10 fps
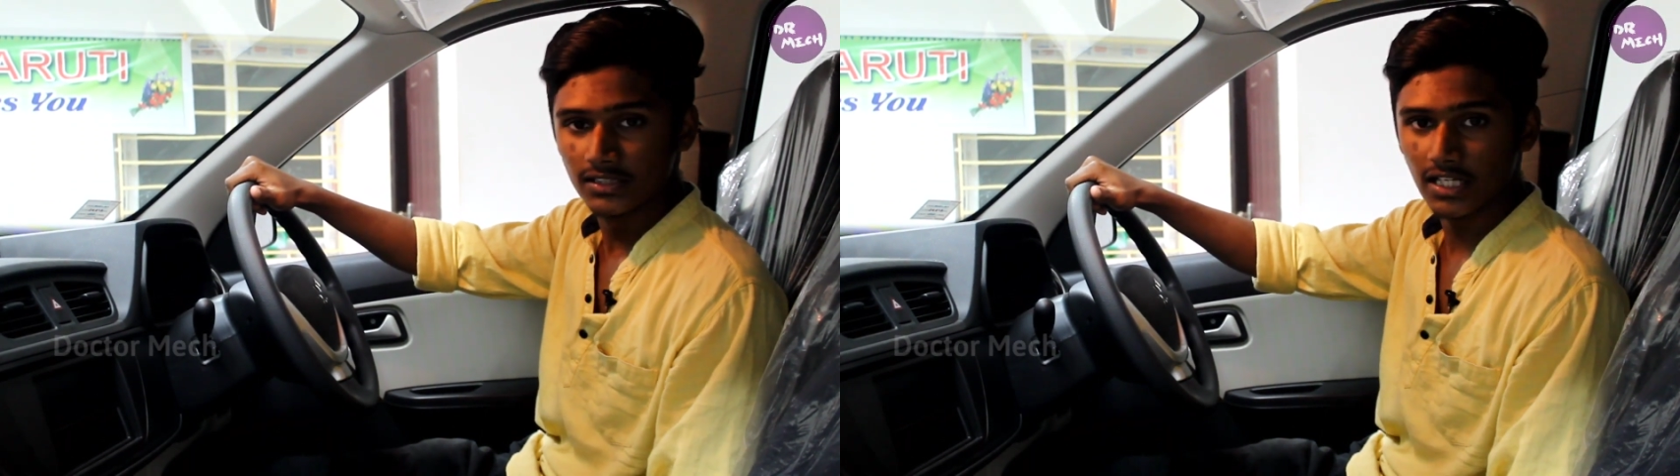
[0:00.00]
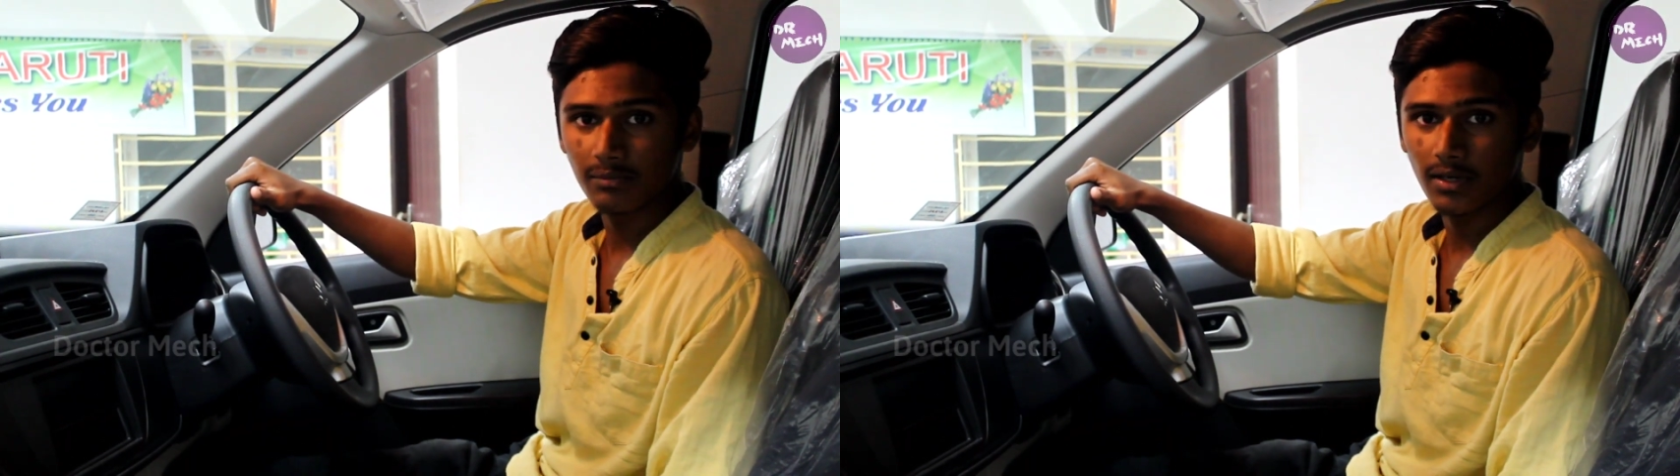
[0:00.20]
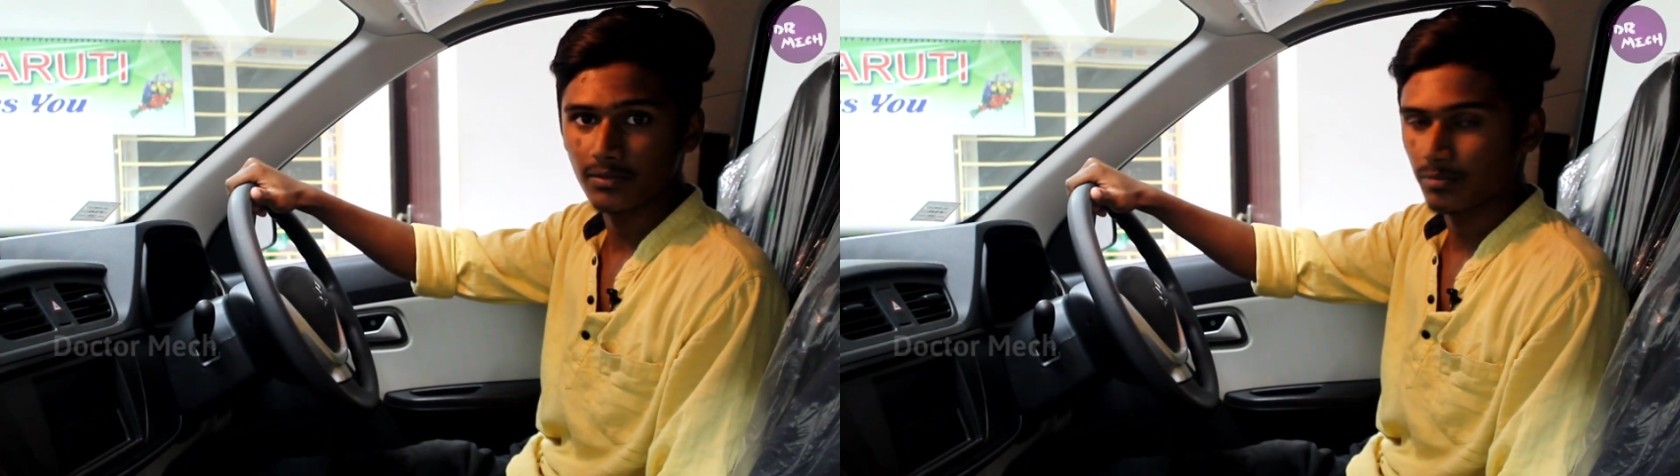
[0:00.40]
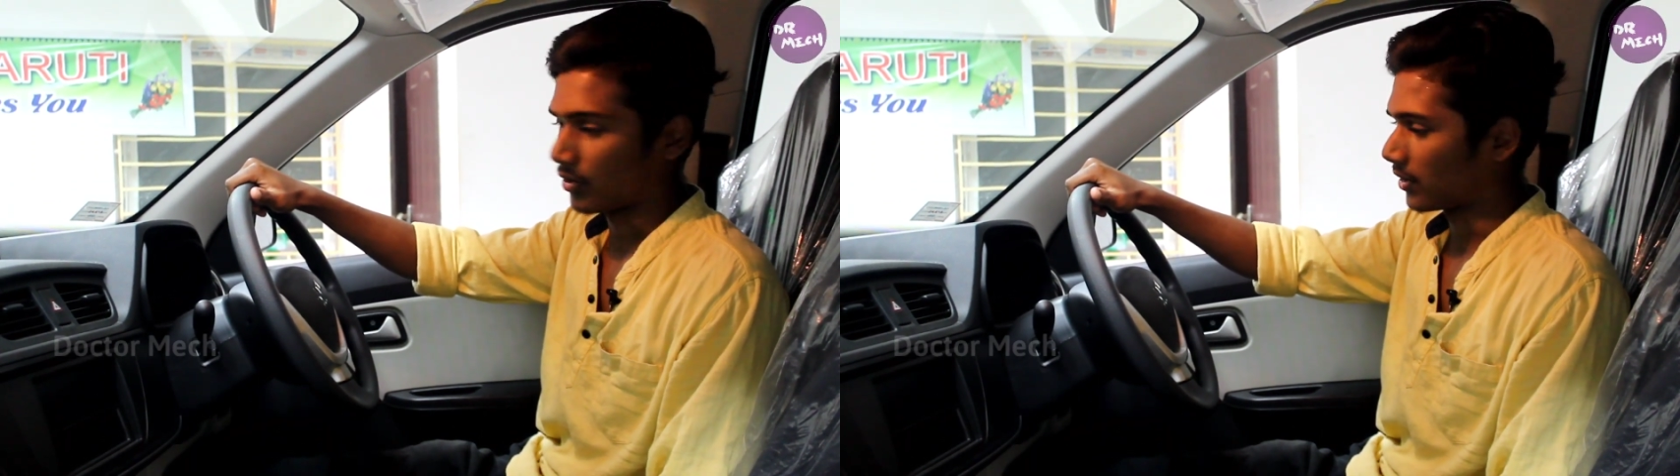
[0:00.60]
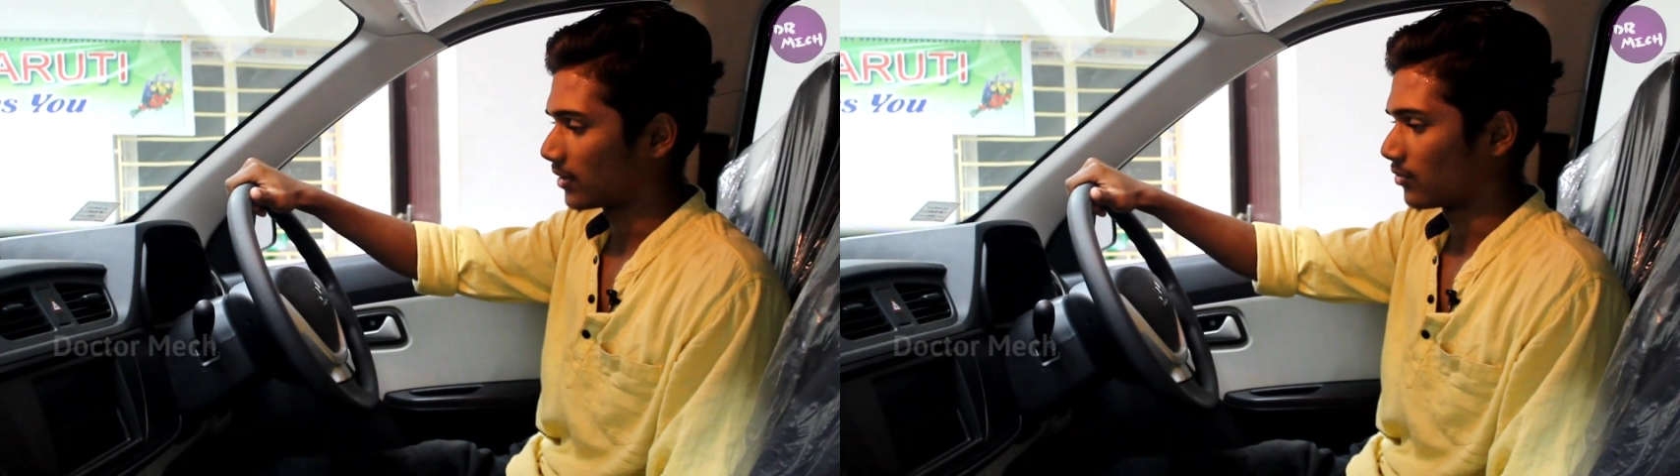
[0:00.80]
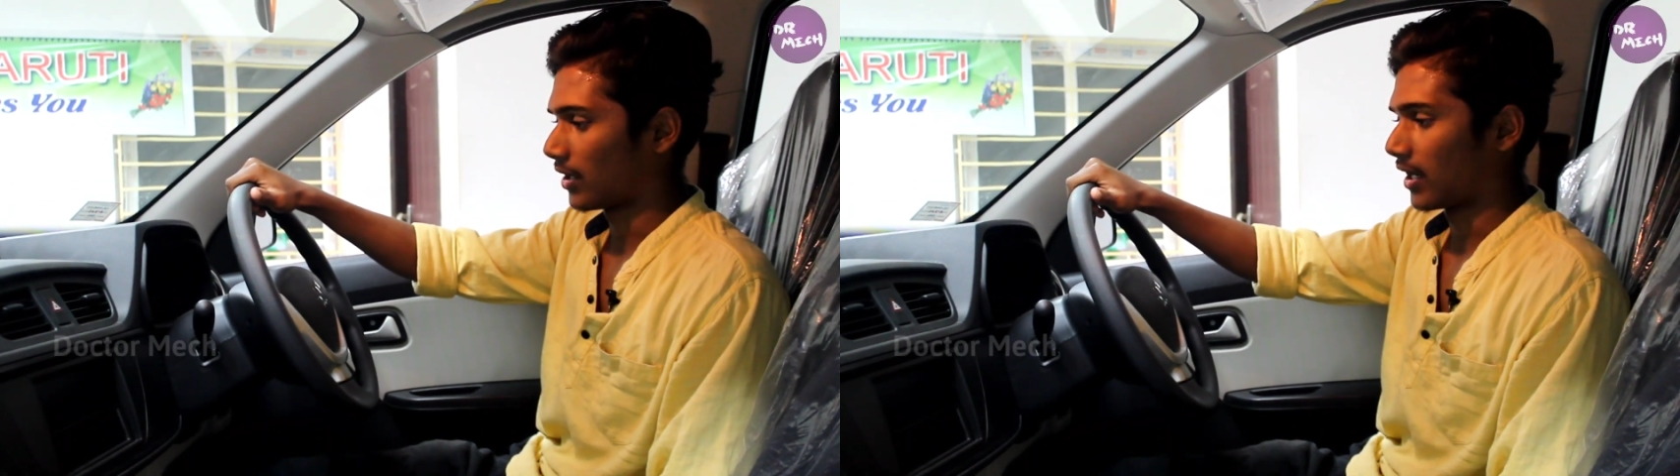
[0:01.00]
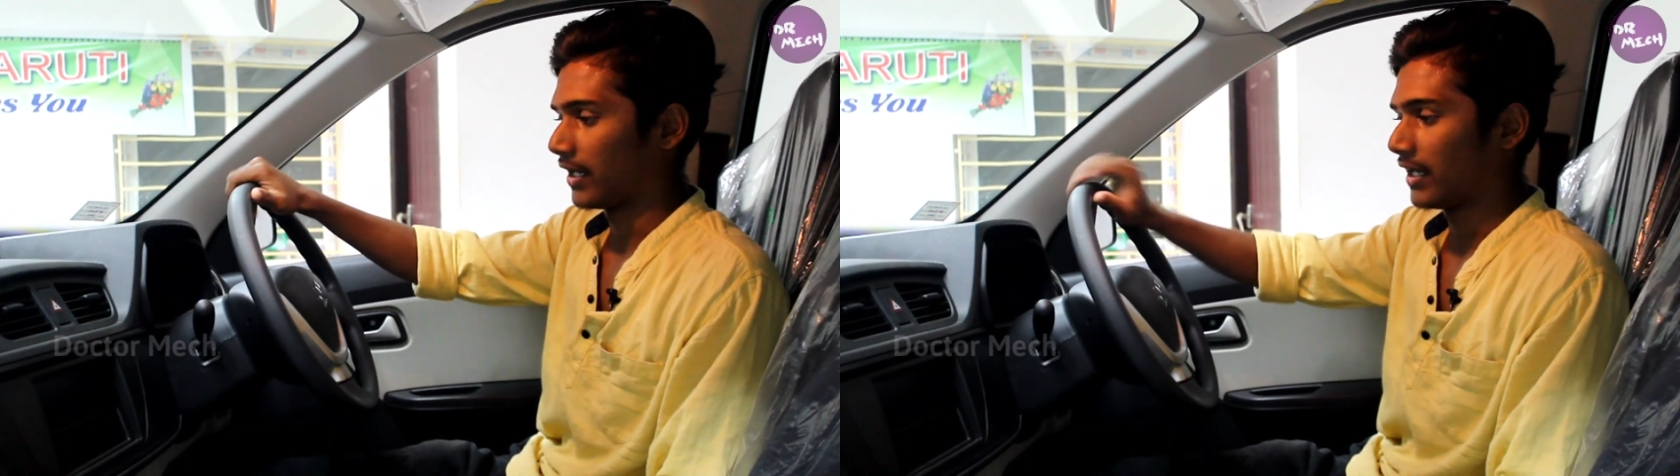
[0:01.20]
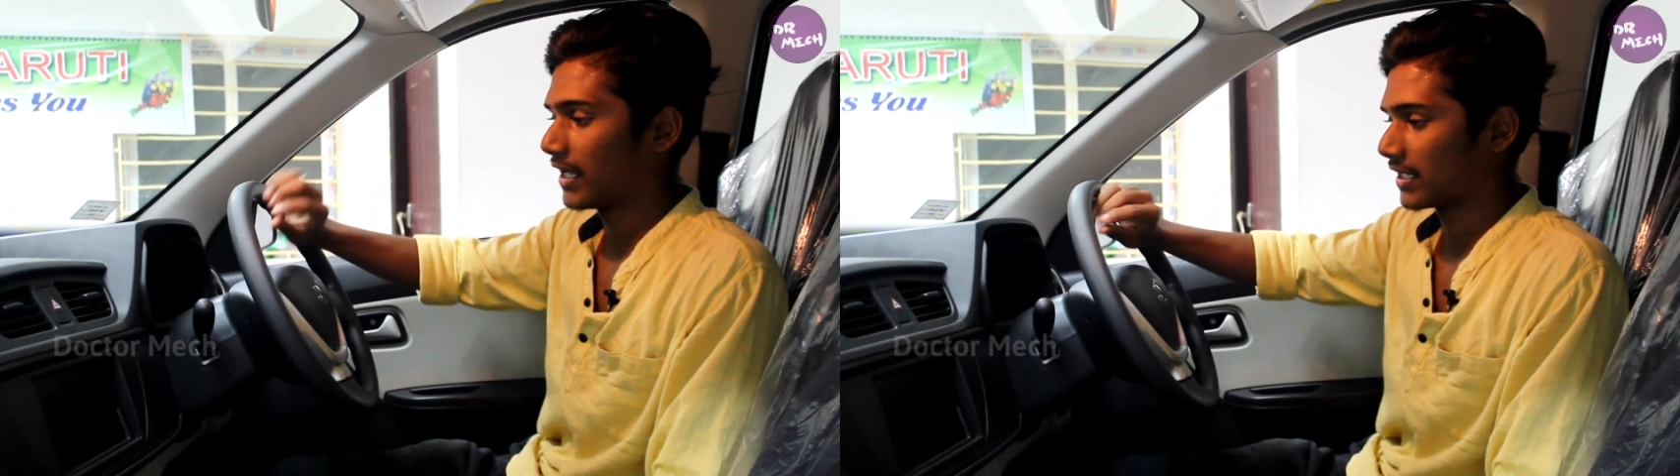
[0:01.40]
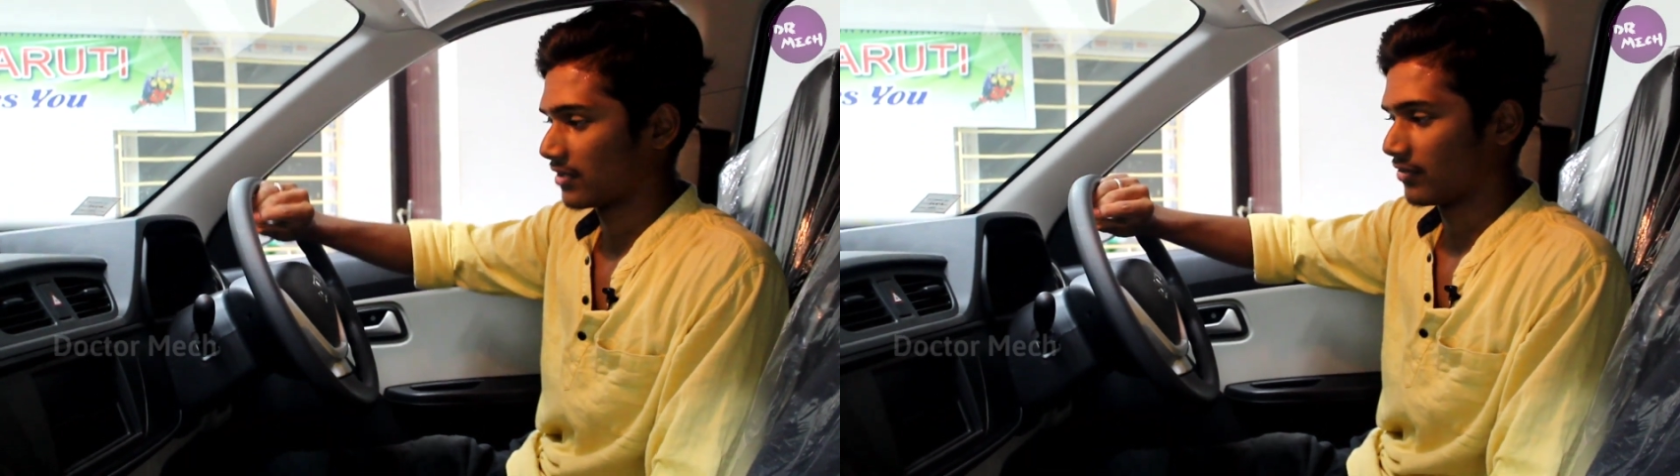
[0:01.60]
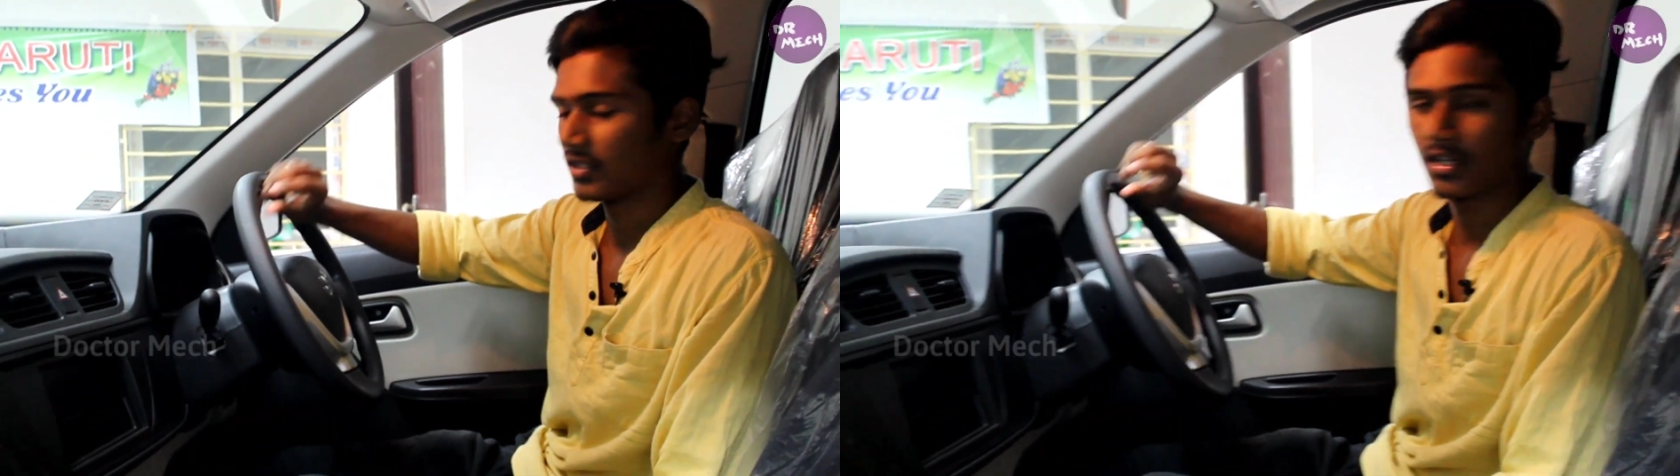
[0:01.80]
சீட் பெல்ட் போடுறதுக்கு உண்டான
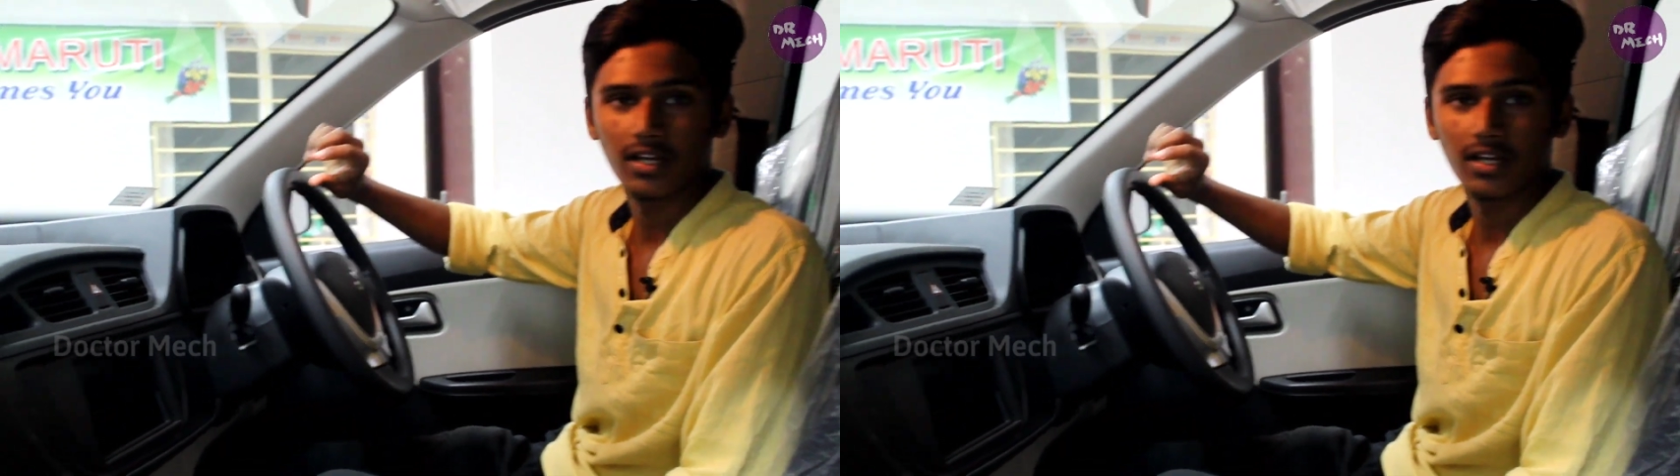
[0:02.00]
இண்டிகேஷன் வந்து